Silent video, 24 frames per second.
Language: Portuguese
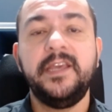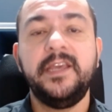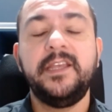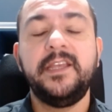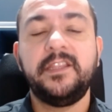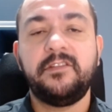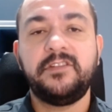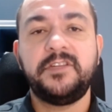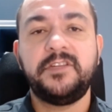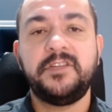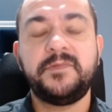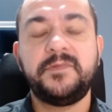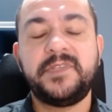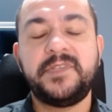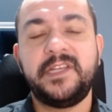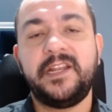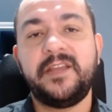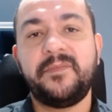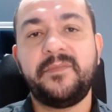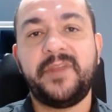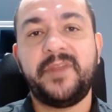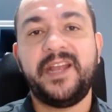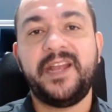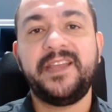Então a gente precisa
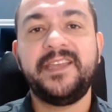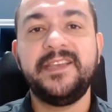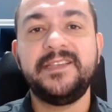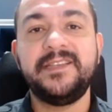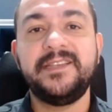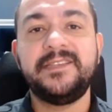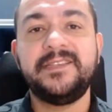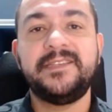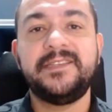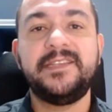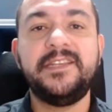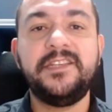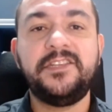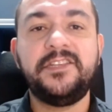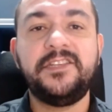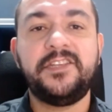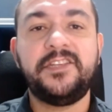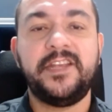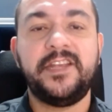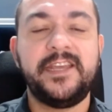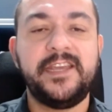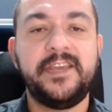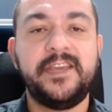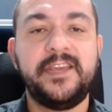lembrar que
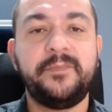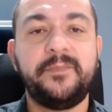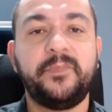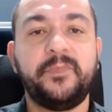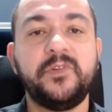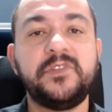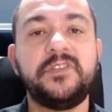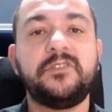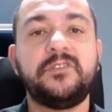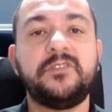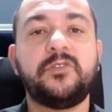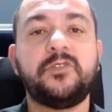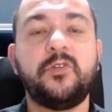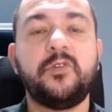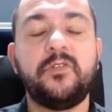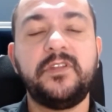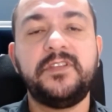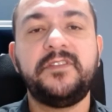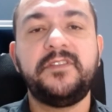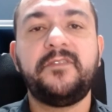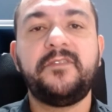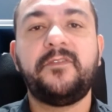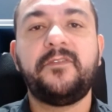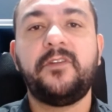existe aí
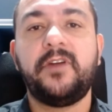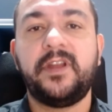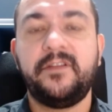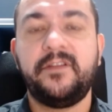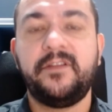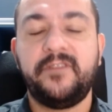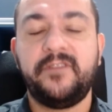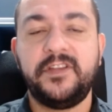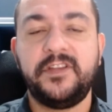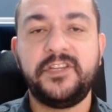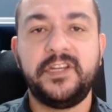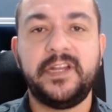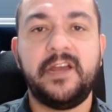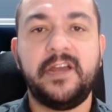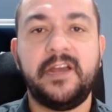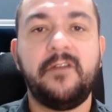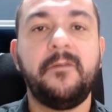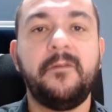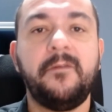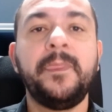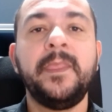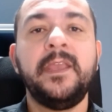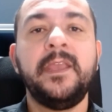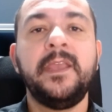repositores de flora
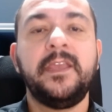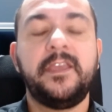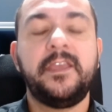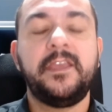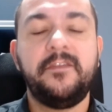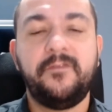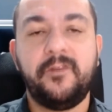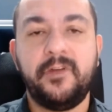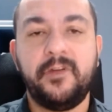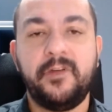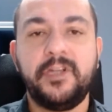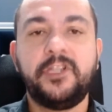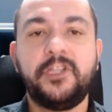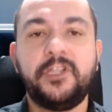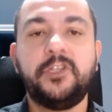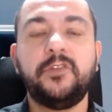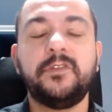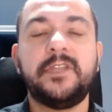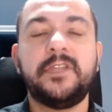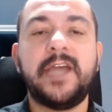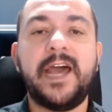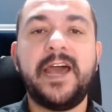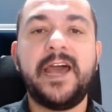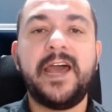vaginal que vão
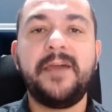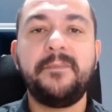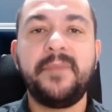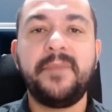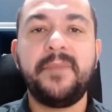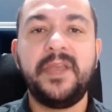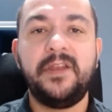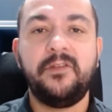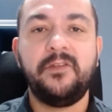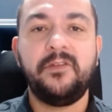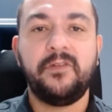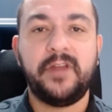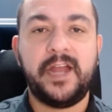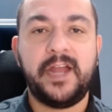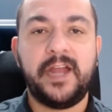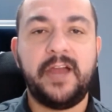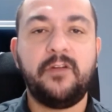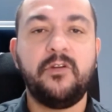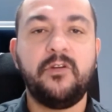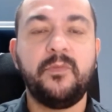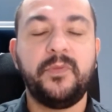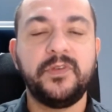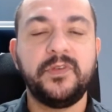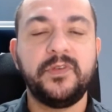ajudar a melhorar a
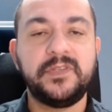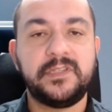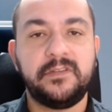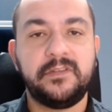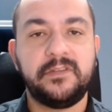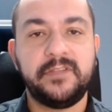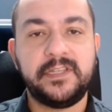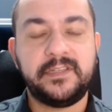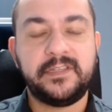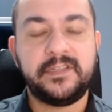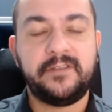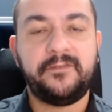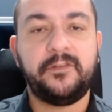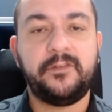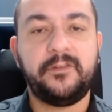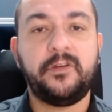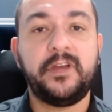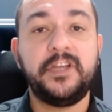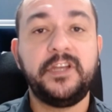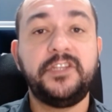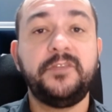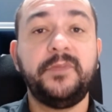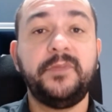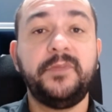composição dessa
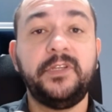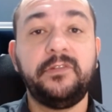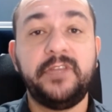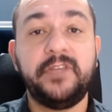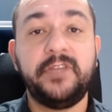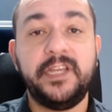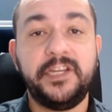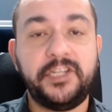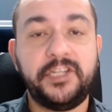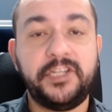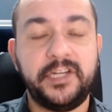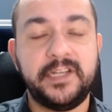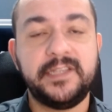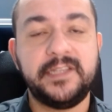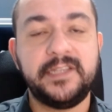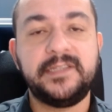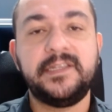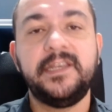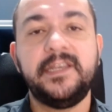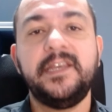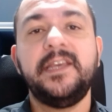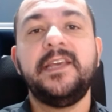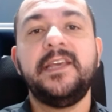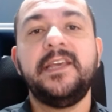flora e diminuir a
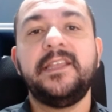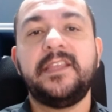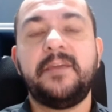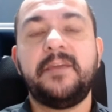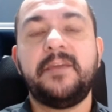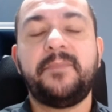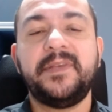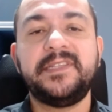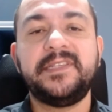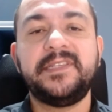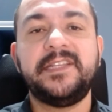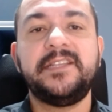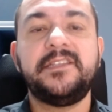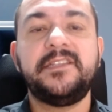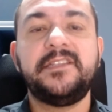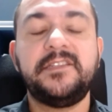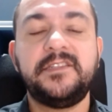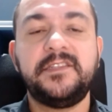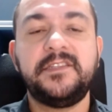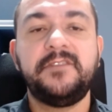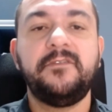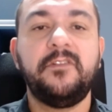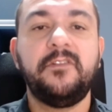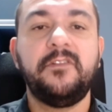chance da paciente
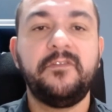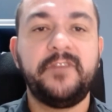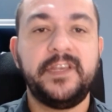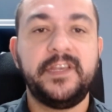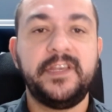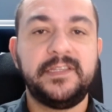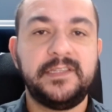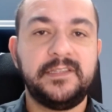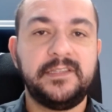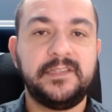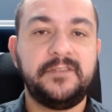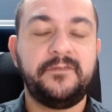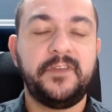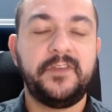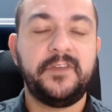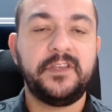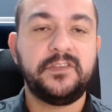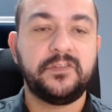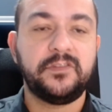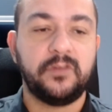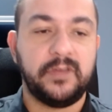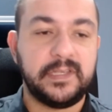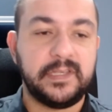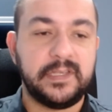desenvolver essas
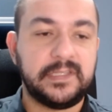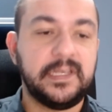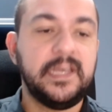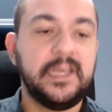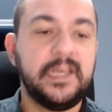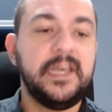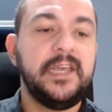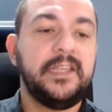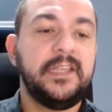infecções.